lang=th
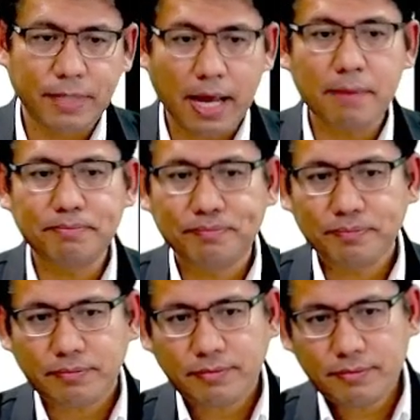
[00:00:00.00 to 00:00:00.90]
นะครับ
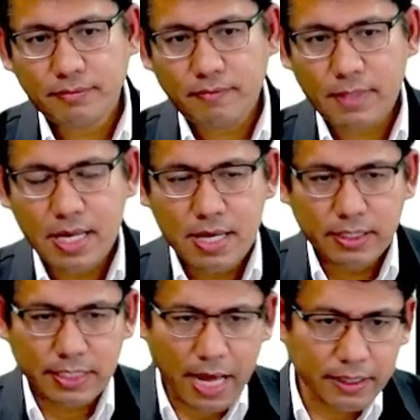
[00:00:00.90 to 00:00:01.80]

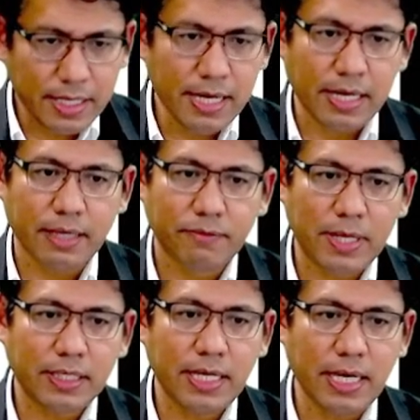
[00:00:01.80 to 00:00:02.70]
สถานที่
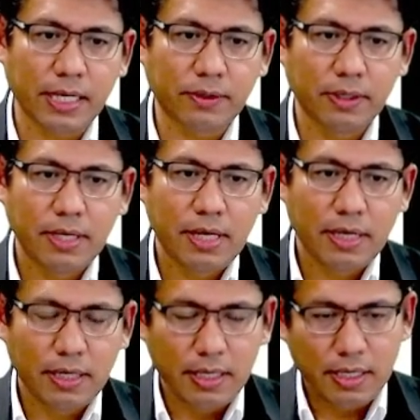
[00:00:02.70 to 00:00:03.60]
วันที่
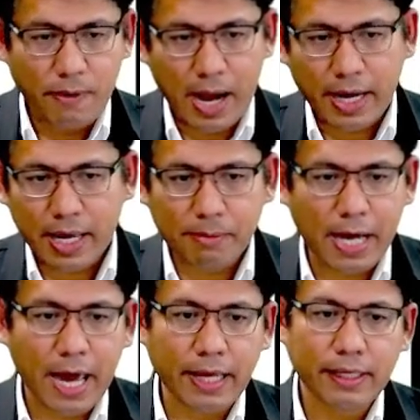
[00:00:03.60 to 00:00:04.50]
ระหว่างใครกับ
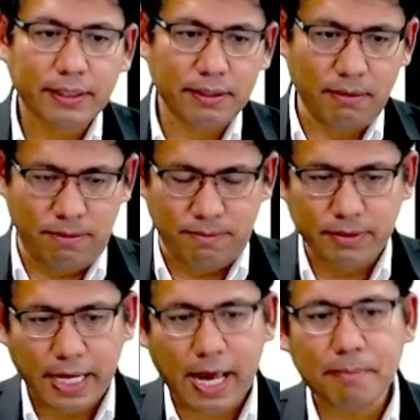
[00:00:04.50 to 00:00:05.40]
ใคร
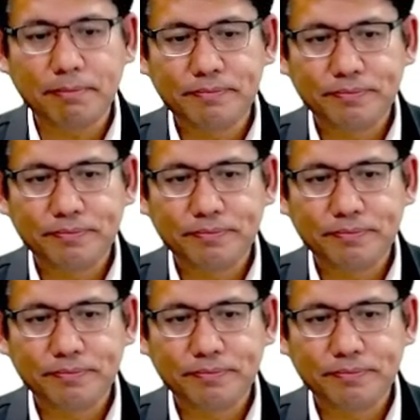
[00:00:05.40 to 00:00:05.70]
นะครับ